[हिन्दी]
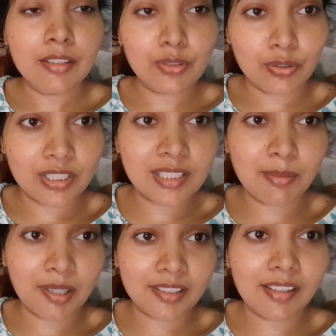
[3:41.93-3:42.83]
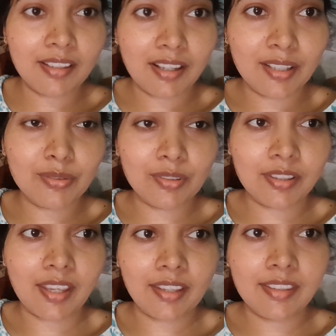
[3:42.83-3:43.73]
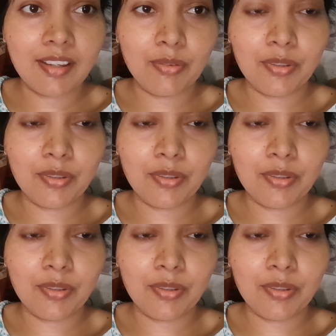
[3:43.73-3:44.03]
छोटी सी बात के लिए हाथ उठता है क्या